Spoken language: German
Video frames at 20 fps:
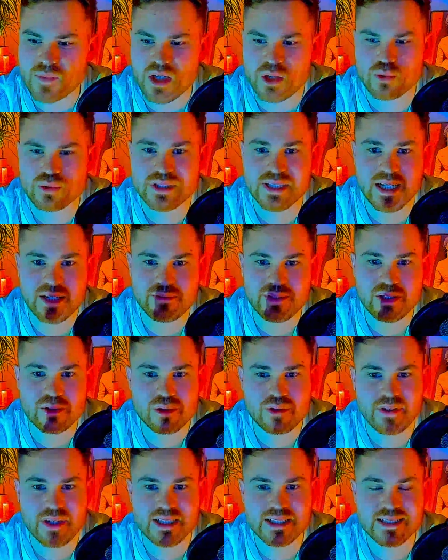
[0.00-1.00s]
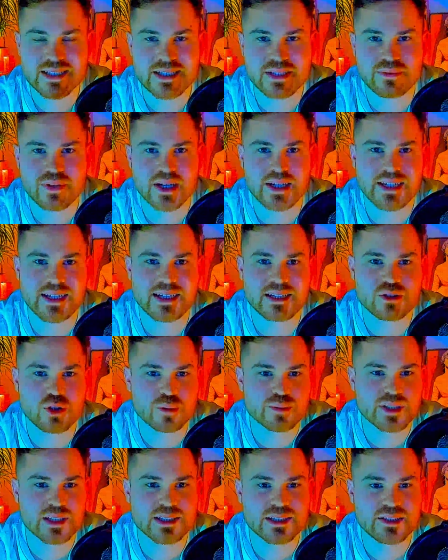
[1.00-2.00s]
Und ja, Videoqualität verringern
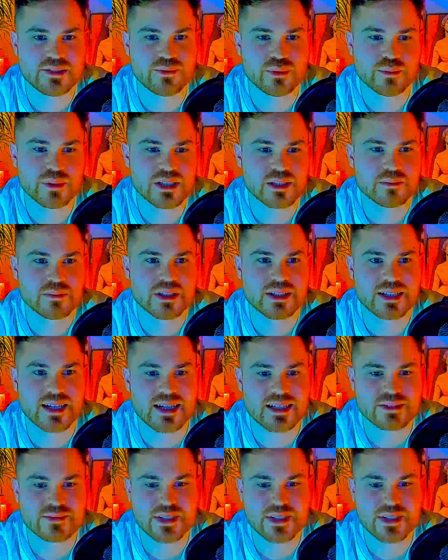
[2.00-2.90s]
kommt ja nicht für mich in Betracht,